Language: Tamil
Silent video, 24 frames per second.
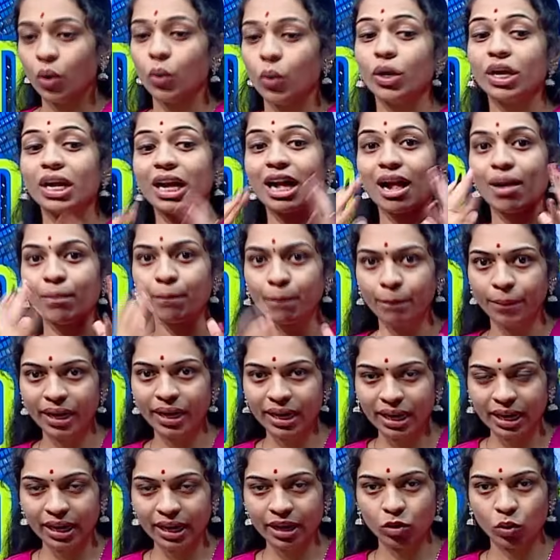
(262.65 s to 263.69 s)
ஒரு
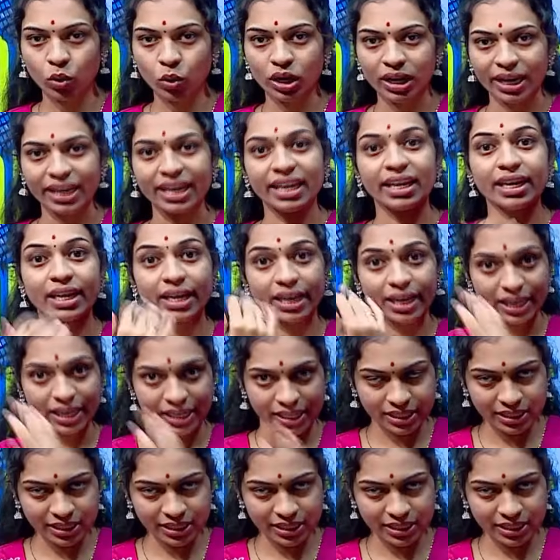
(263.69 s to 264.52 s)
கம்பெனிக்குள்ளே இருக்கிற